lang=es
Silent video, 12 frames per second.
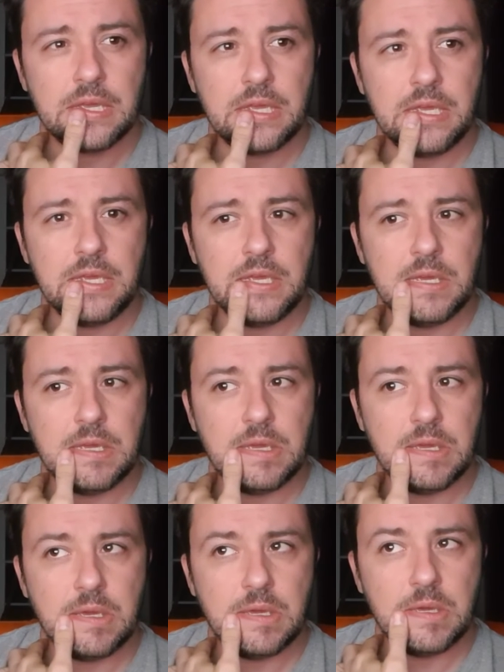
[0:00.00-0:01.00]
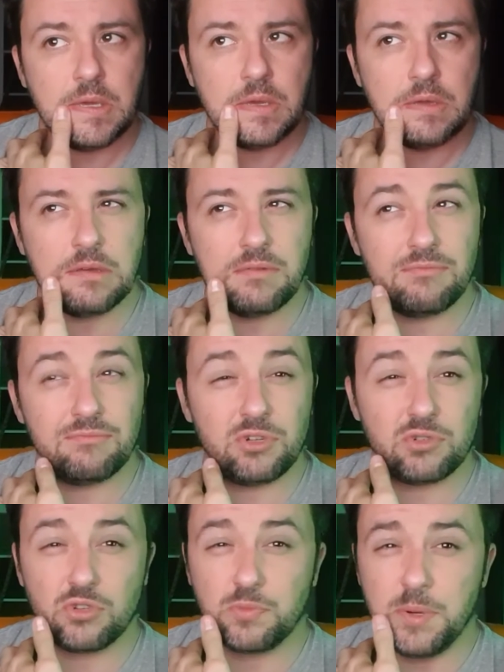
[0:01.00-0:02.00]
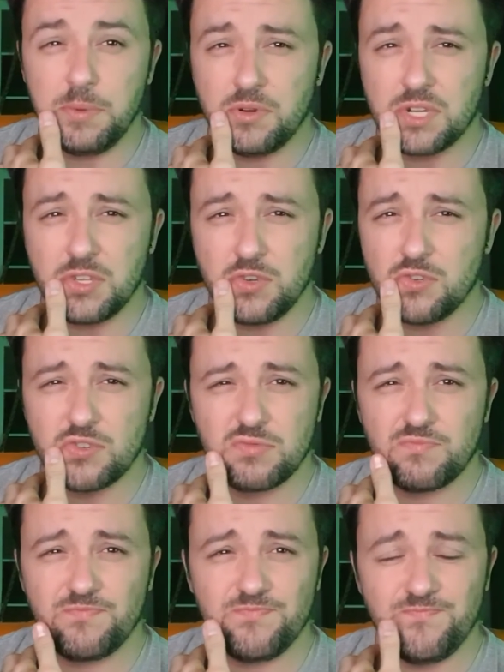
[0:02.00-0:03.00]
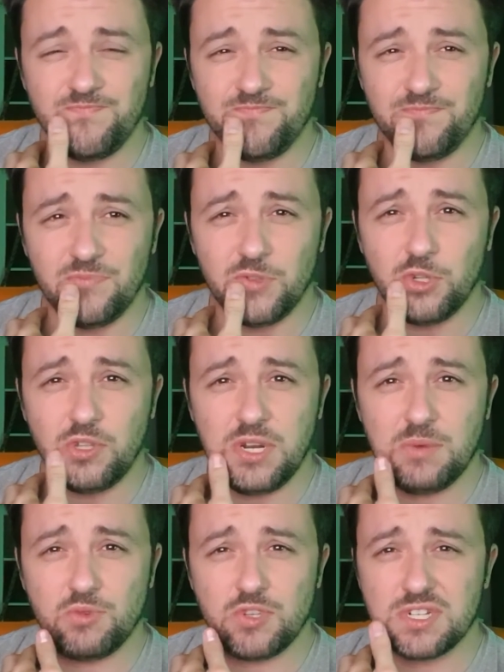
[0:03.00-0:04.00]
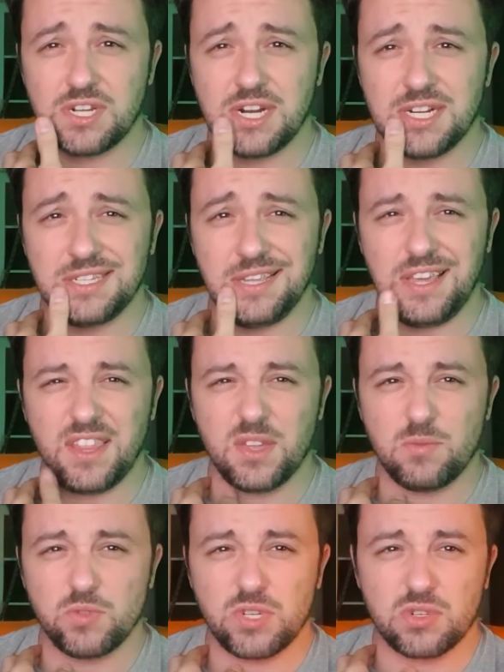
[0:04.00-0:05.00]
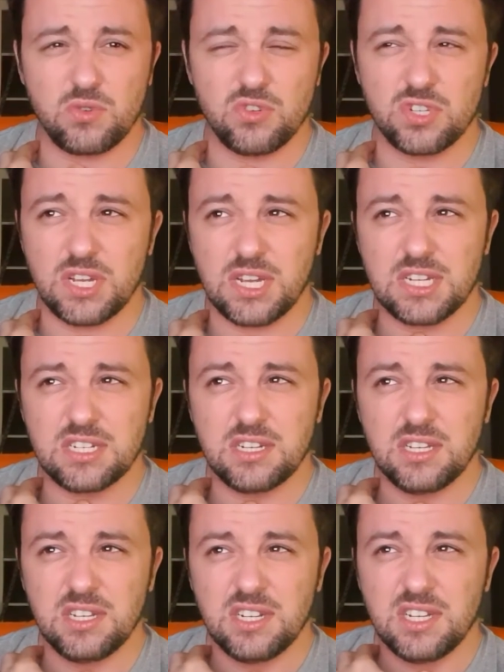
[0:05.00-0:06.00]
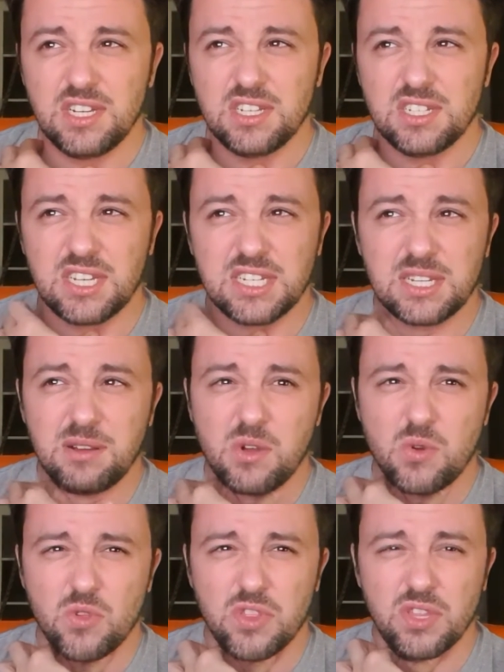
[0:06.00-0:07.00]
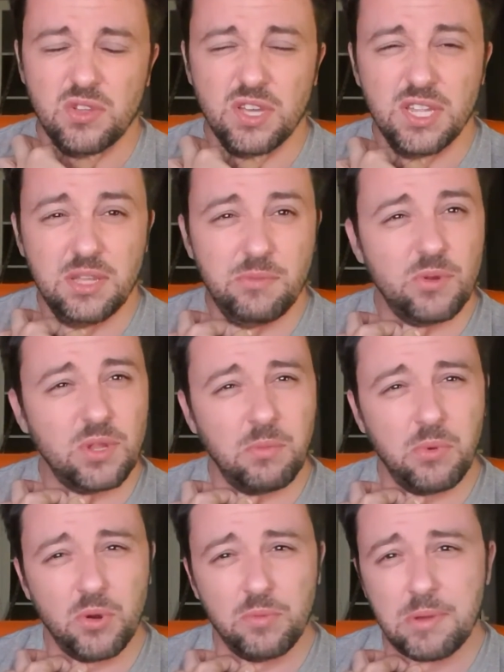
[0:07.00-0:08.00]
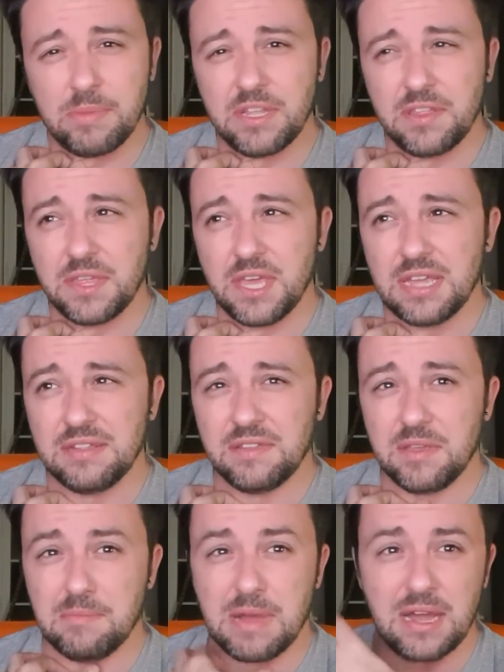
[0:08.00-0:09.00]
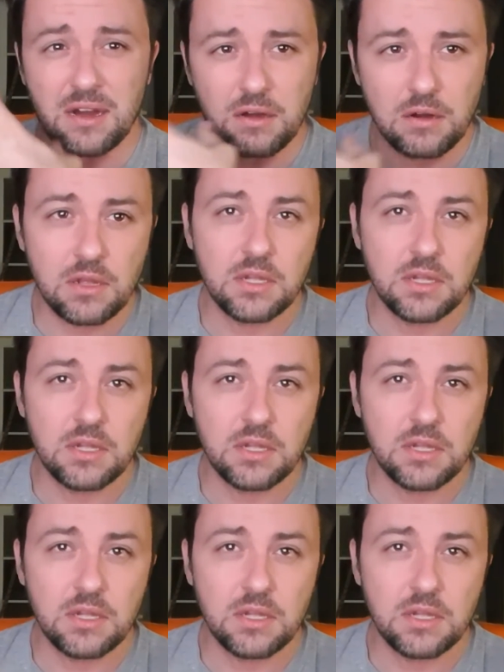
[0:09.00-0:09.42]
y los dos primeros años mm, no tenía muchas ganas de hacer muchas cosas. Sí que estaba conociendo gente, pero tampoco no me apetecía intimar